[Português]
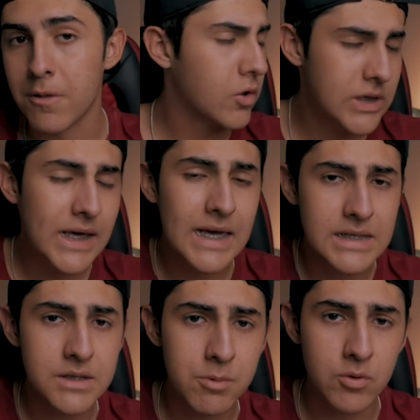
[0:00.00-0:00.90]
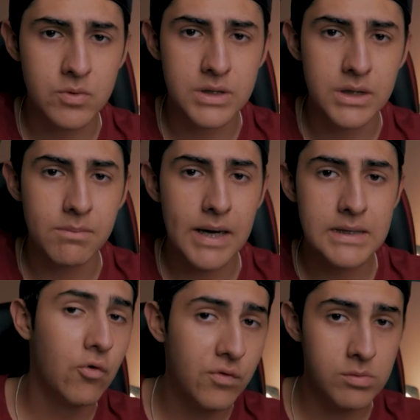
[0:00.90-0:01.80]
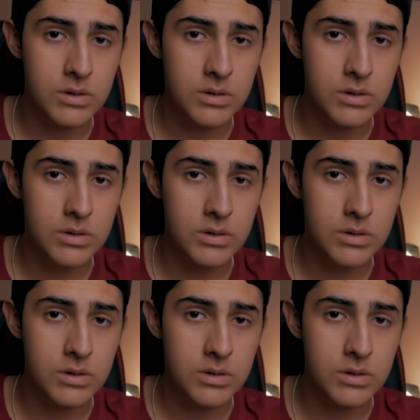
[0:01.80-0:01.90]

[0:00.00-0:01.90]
Não sei que assim se pronuncia, mas o filme